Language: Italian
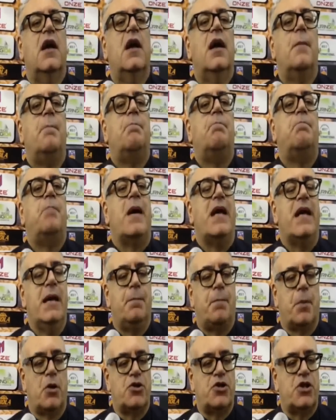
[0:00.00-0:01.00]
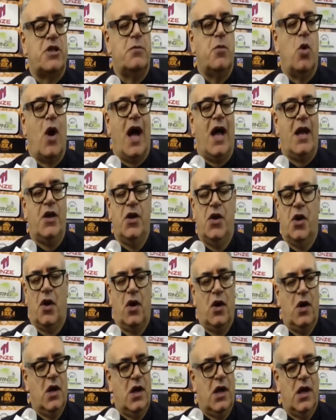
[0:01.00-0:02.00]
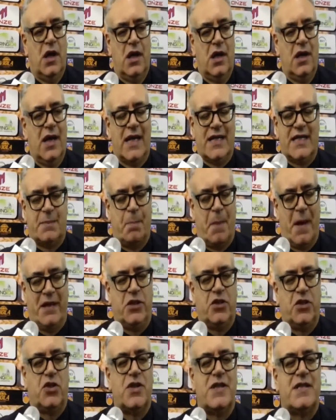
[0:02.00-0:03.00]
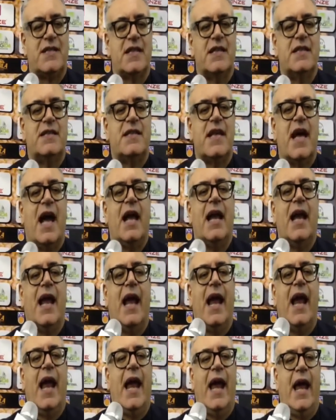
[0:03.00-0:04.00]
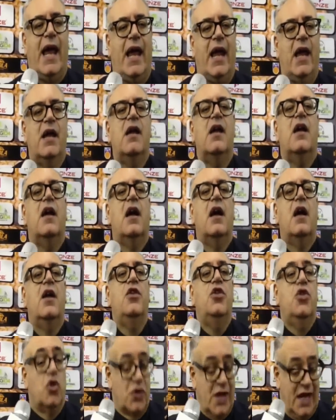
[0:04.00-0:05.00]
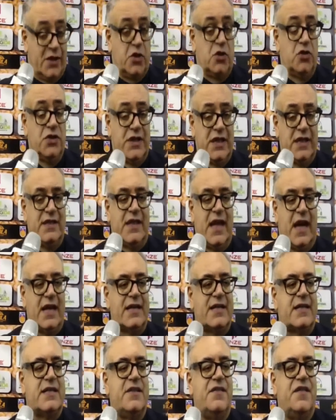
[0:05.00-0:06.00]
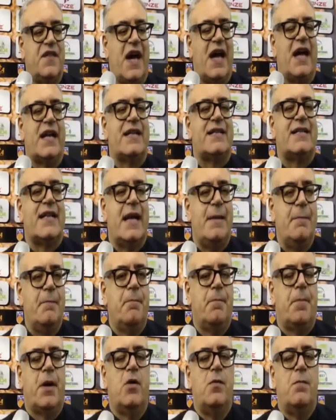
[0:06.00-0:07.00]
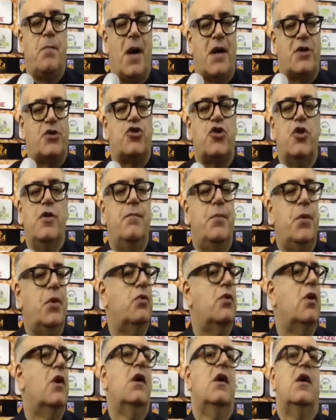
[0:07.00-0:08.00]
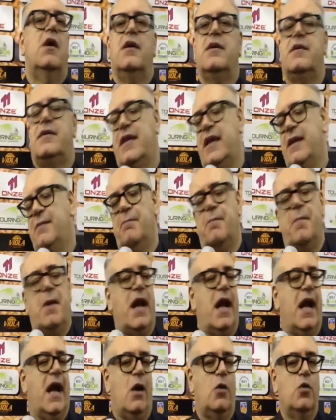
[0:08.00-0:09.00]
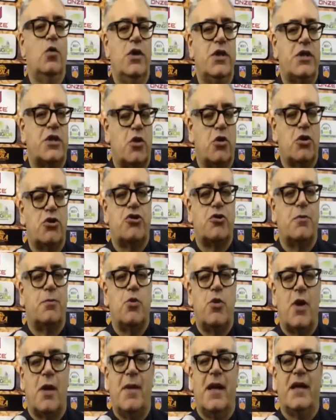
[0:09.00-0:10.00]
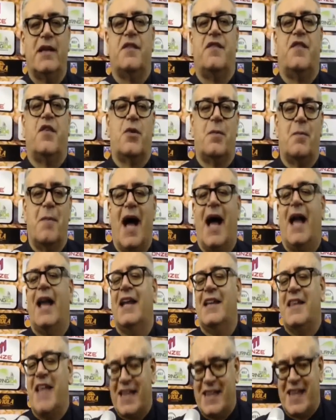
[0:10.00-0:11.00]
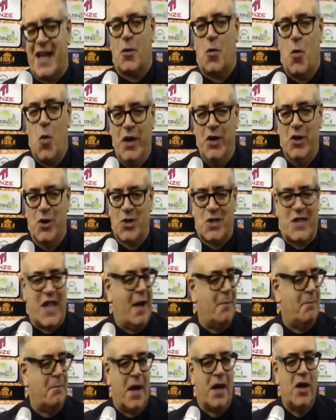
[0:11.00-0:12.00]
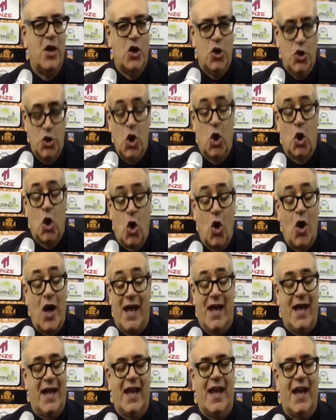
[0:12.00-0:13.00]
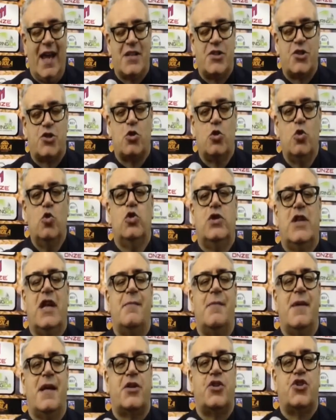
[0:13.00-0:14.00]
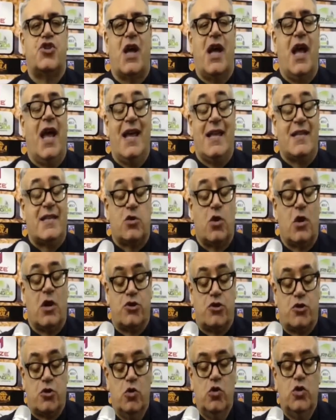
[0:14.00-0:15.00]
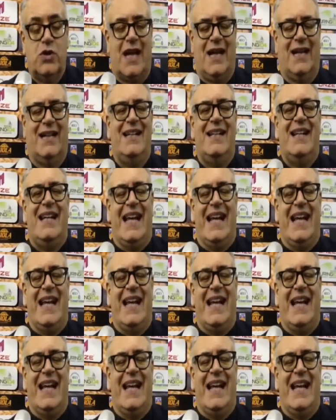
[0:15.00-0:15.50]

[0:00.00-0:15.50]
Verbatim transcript: Eh, per il prossimo anno eh, l'aspetto essenziale è eh, non accontentarsi, fare sempre un passo in più. Sembra un discorso puramente formale, da taccuino stampa, non lo è, è assoluta, emergen- è assoluta